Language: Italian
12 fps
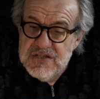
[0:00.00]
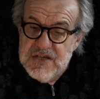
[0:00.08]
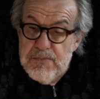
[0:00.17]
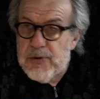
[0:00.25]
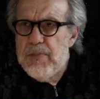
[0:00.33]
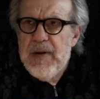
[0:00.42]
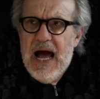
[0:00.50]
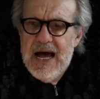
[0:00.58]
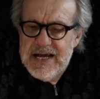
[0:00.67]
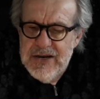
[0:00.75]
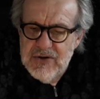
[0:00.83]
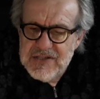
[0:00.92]
si
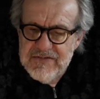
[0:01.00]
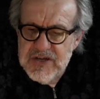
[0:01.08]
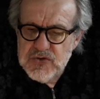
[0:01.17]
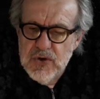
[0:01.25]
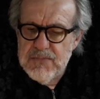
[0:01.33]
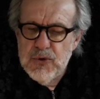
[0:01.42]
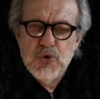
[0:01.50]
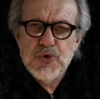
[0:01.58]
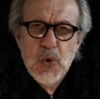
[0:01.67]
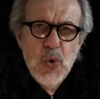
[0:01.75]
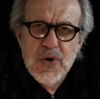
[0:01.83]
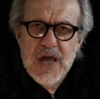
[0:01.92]
propagano attraverso le
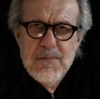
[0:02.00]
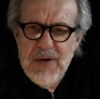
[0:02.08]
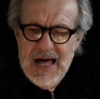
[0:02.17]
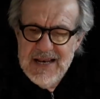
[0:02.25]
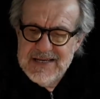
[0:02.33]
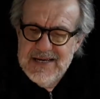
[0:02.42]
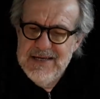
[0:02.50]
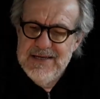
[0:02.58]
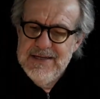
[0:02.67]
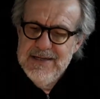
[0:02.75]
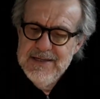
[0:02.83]
poltrone, i palchi.